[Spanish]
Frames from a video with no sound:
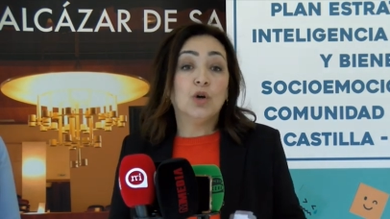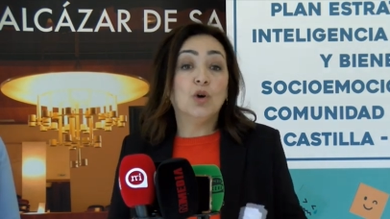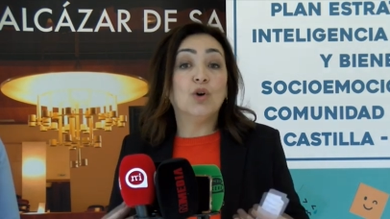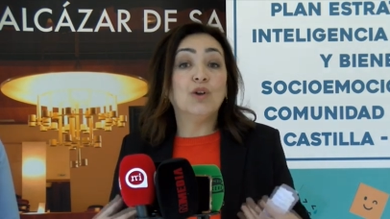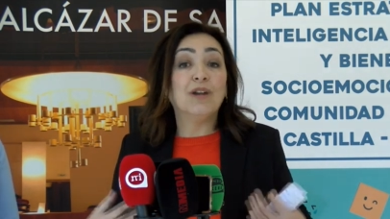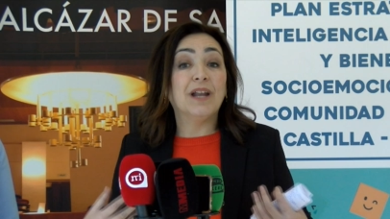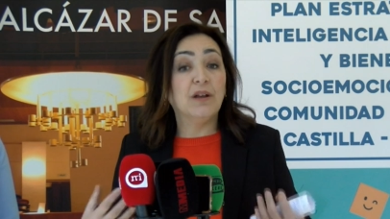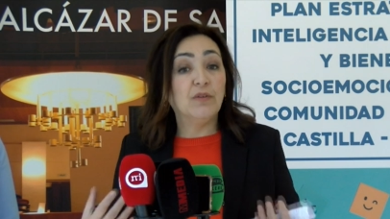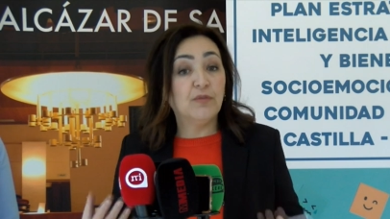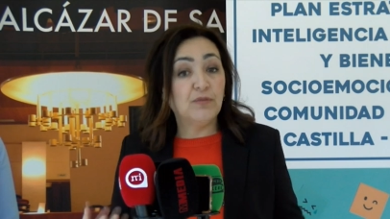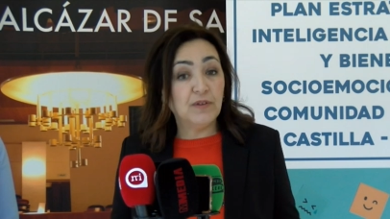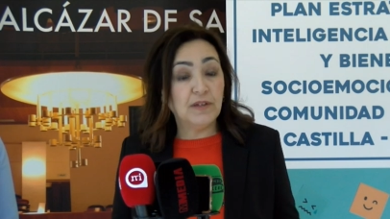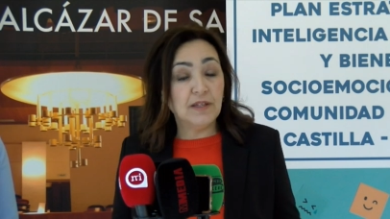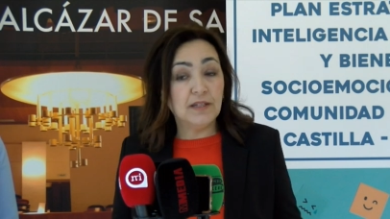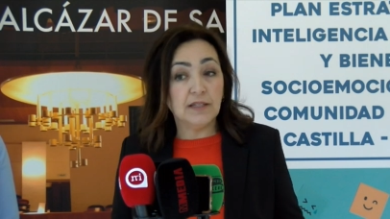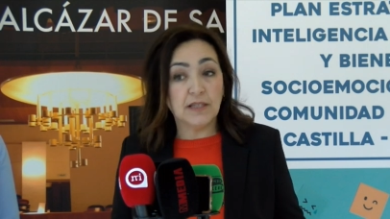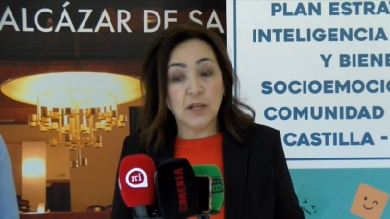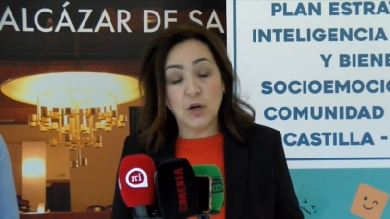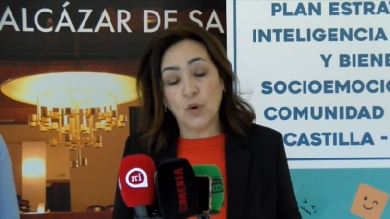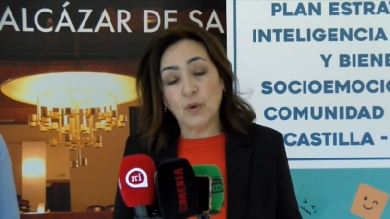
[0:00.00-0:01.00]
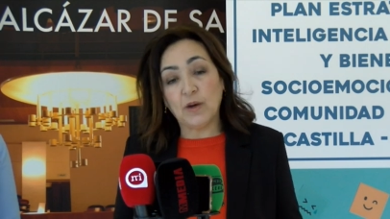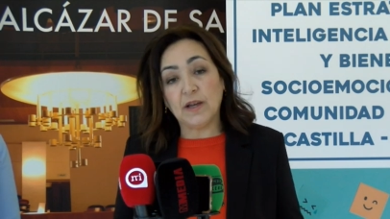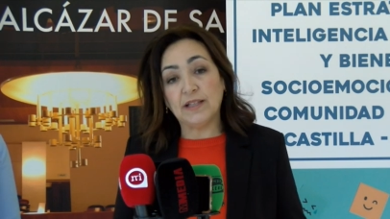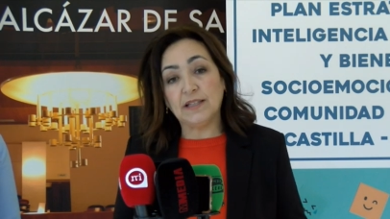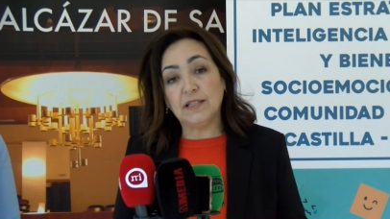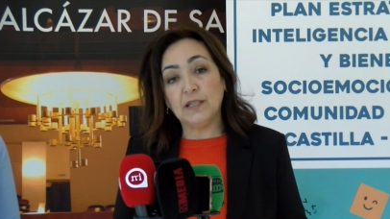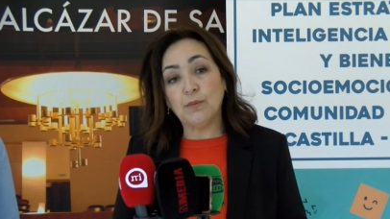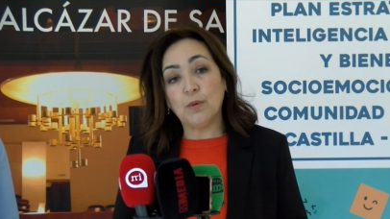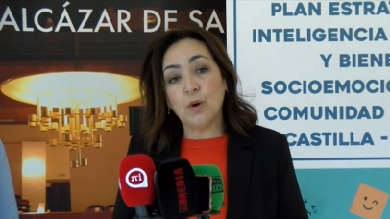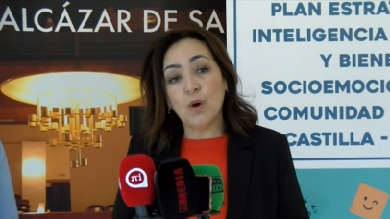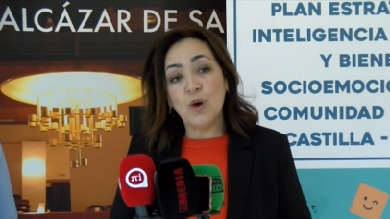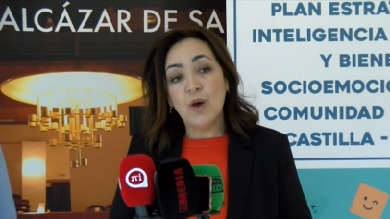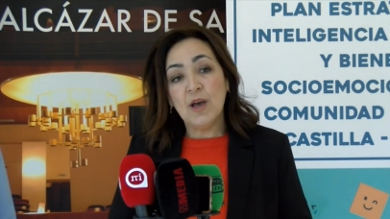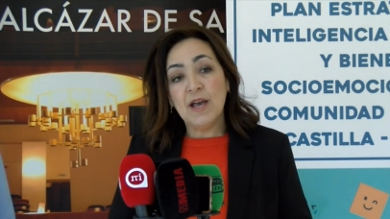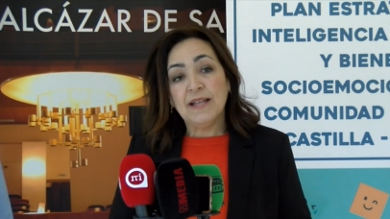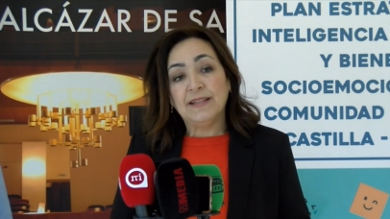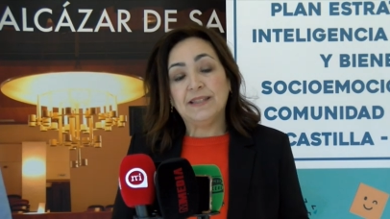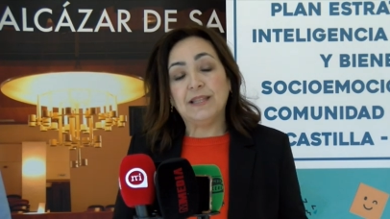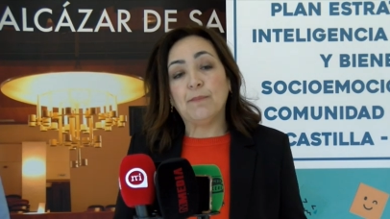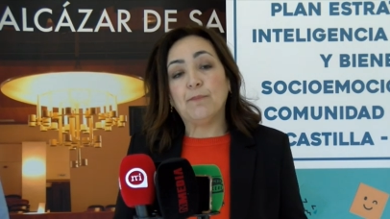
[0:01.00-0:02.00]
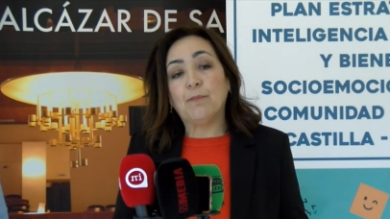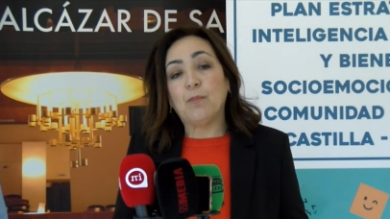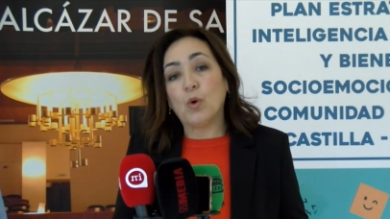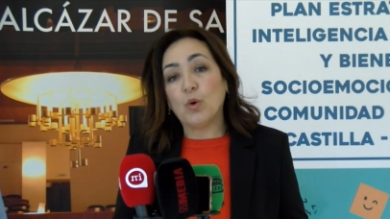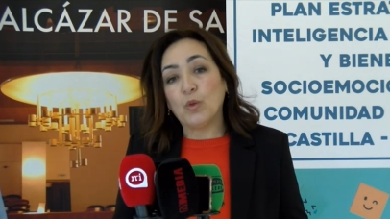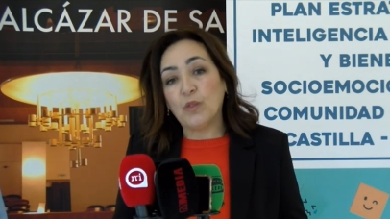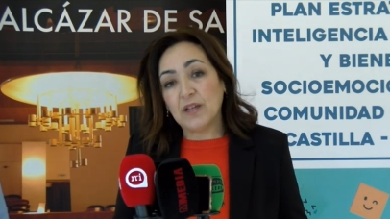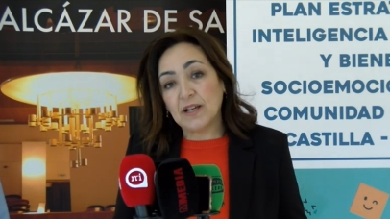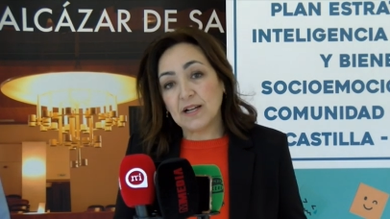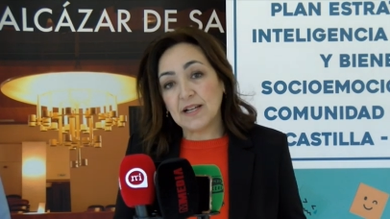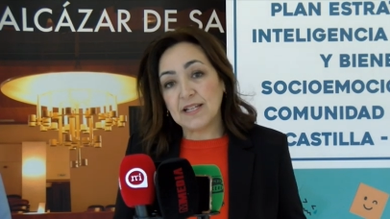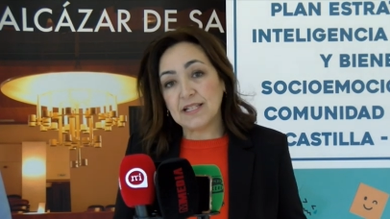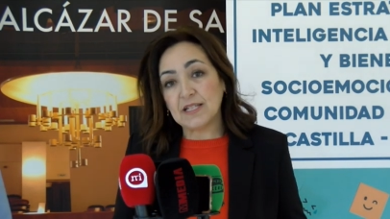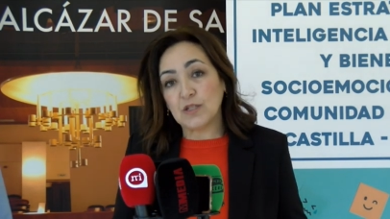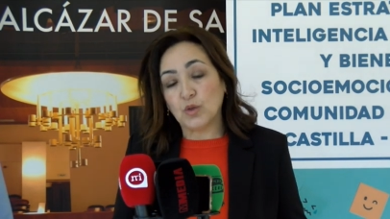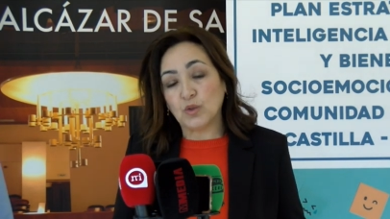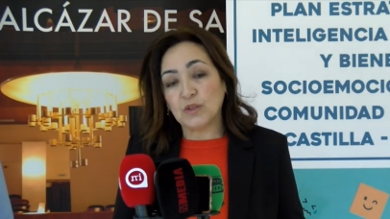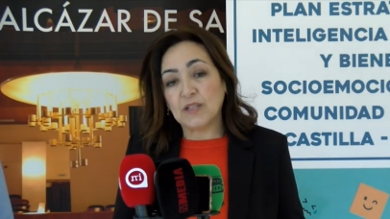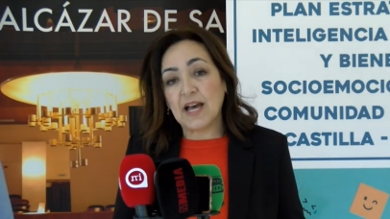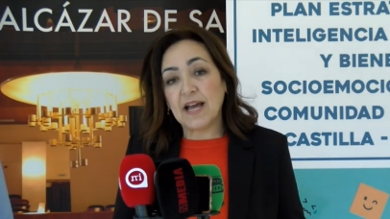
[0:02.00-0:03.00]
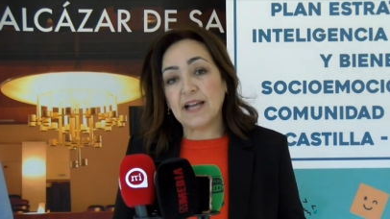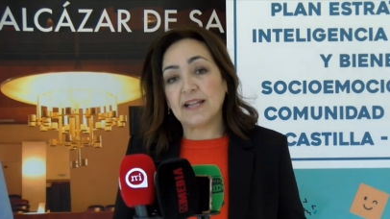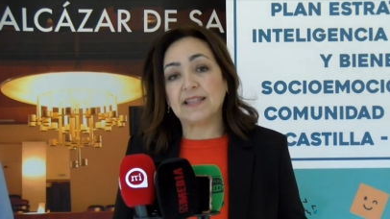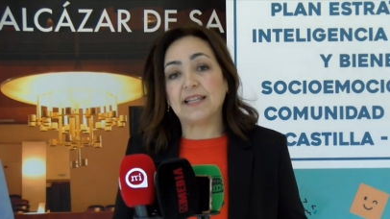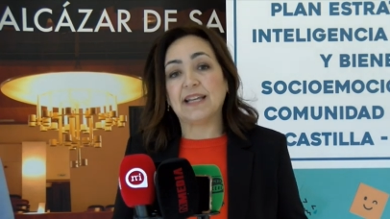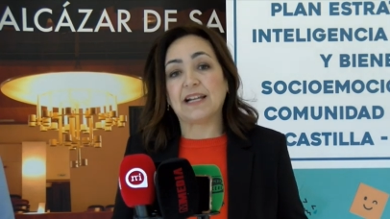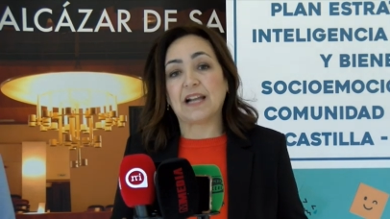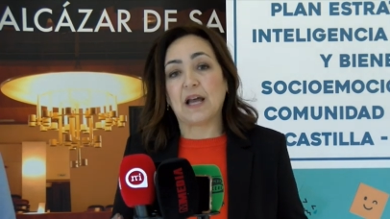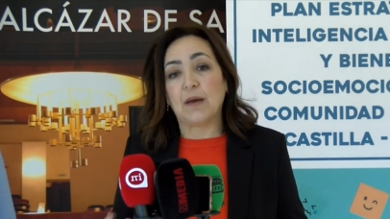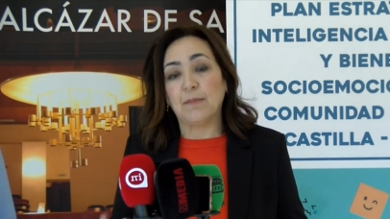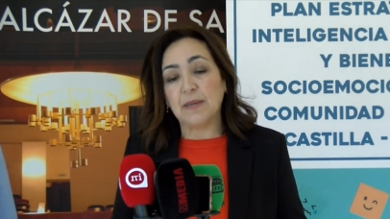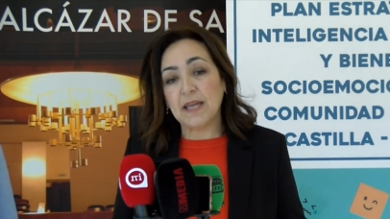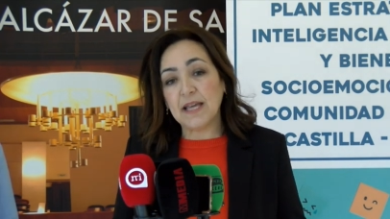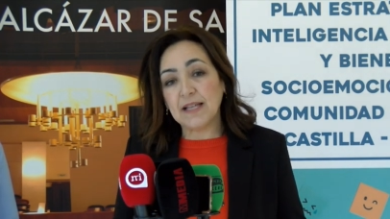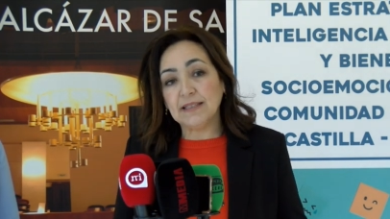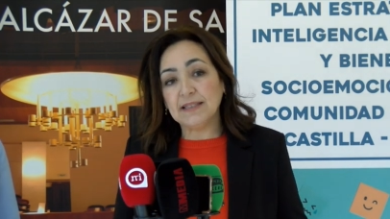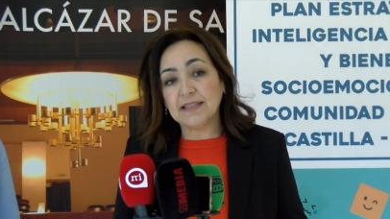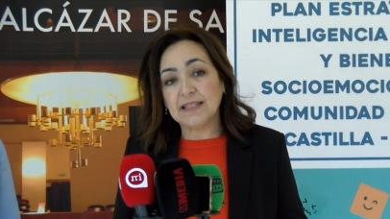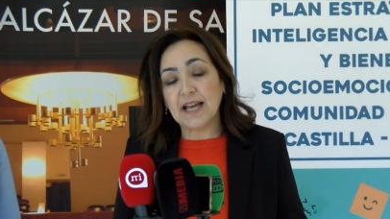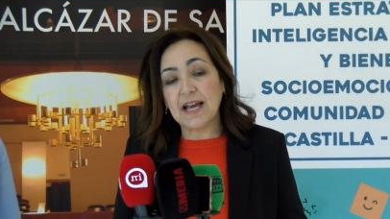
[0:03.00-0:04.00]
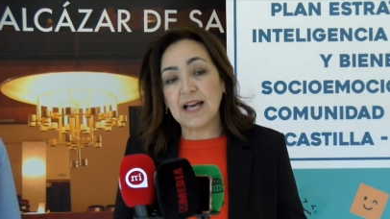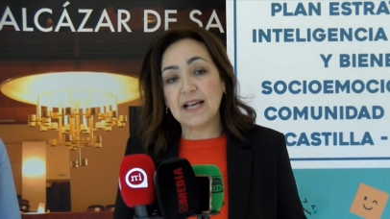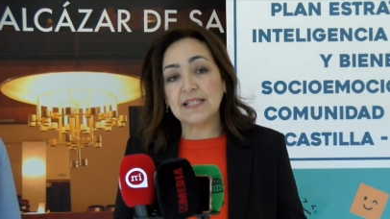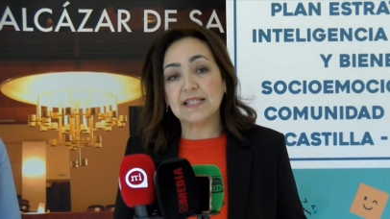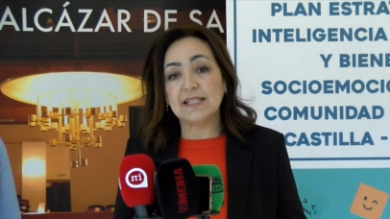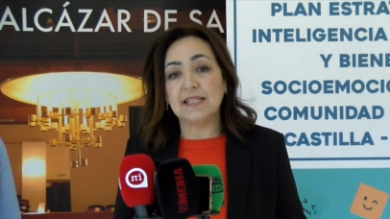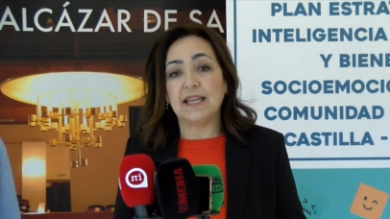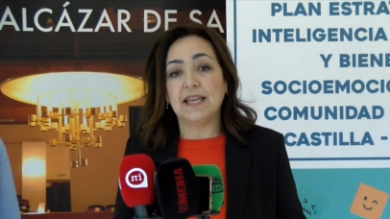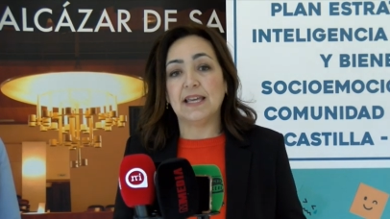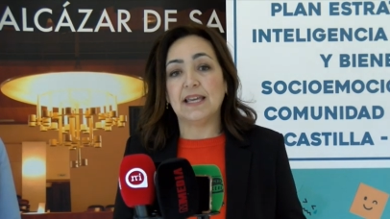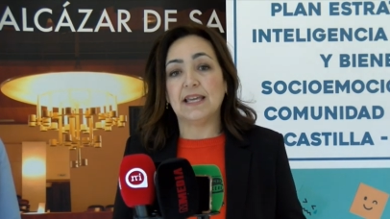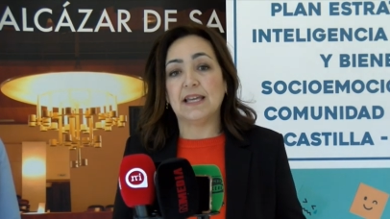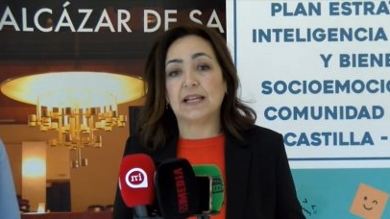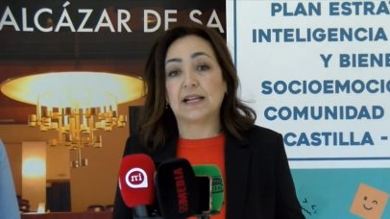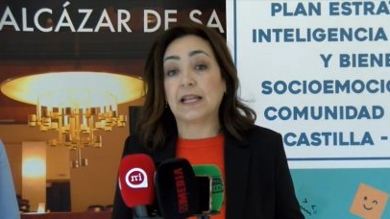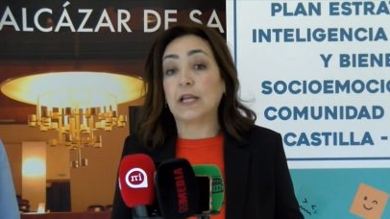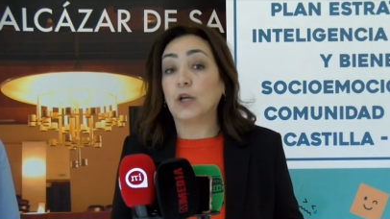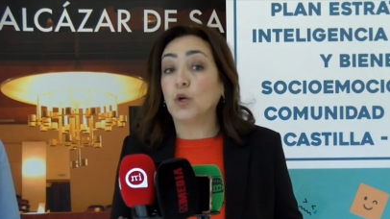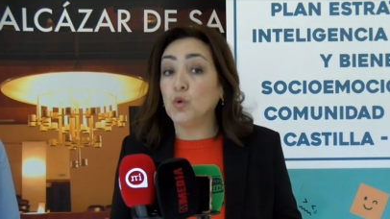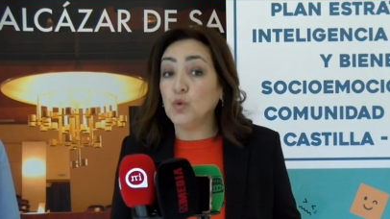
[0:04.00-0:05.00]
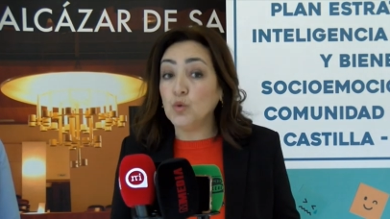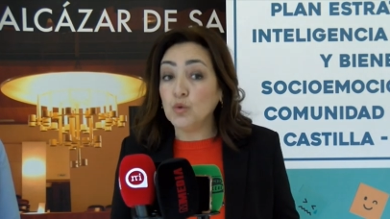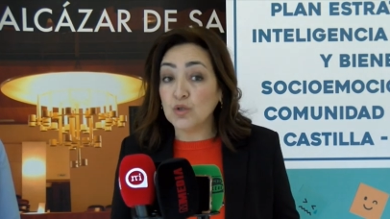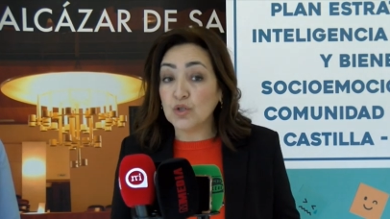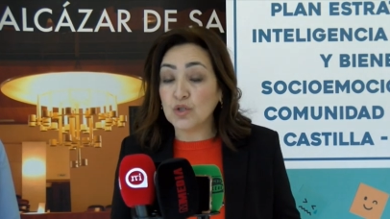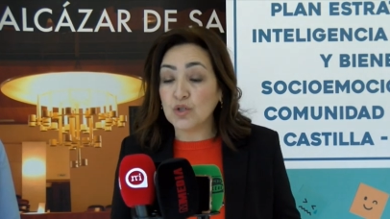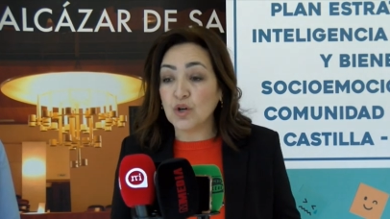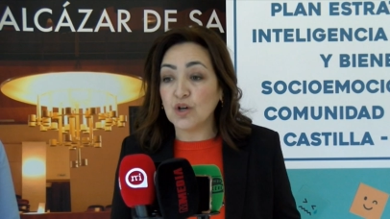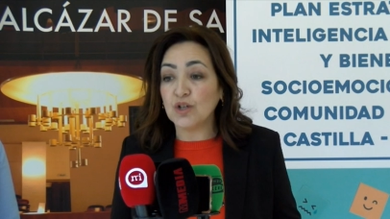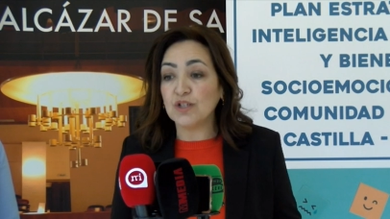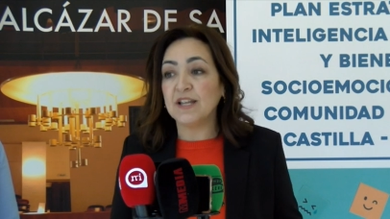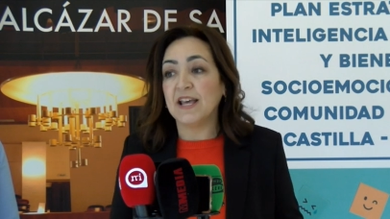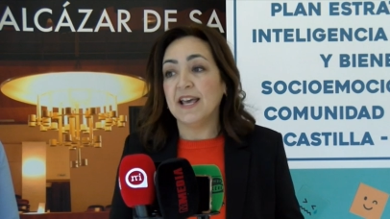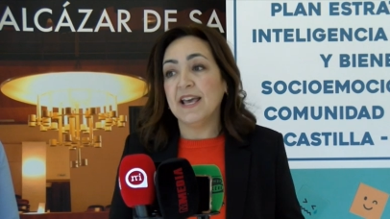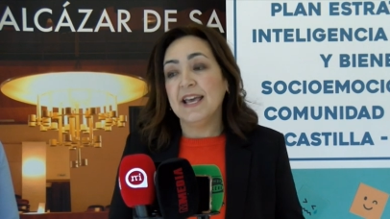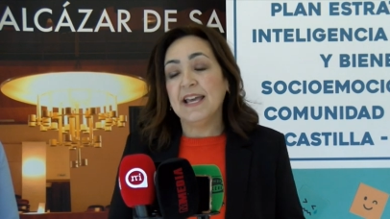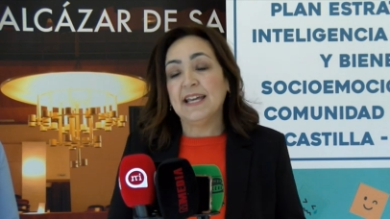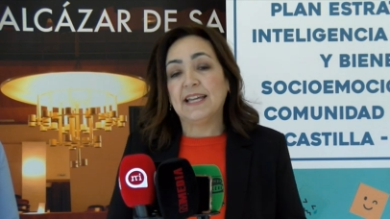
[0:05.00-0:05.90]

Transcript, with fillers: con el fin y el objetivo de poderles dotar de herramientas, de recursos